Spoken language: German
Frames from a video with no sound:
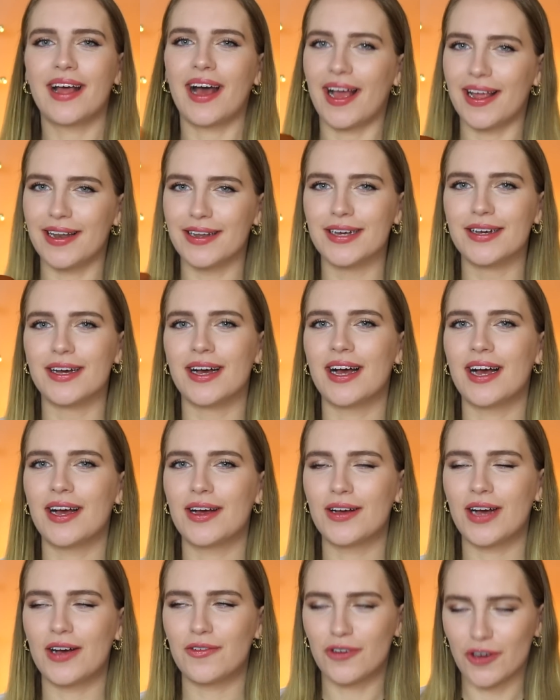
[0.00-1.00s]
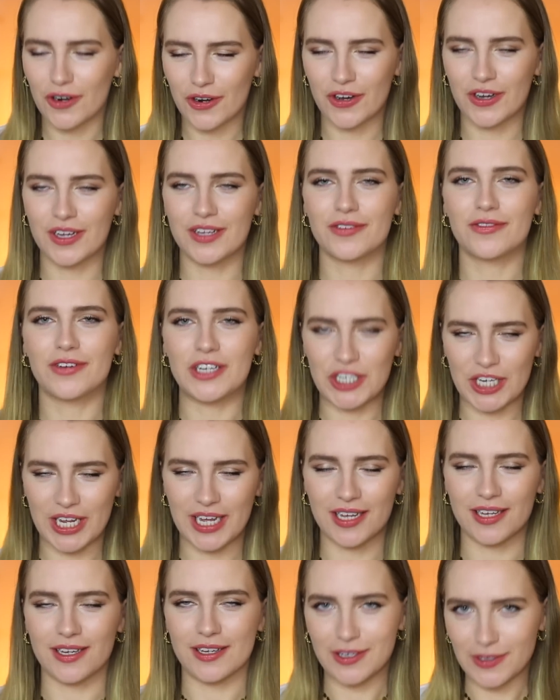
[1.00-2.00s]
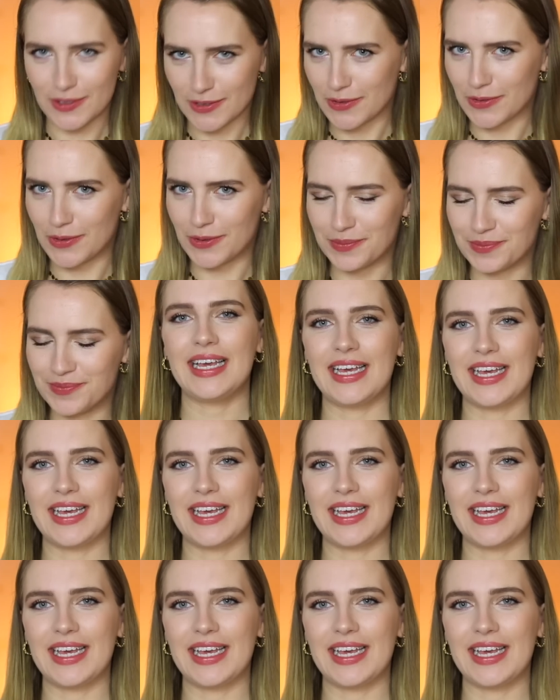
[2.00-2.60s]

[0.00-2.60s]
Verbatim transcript: eine von euch verschenken. So.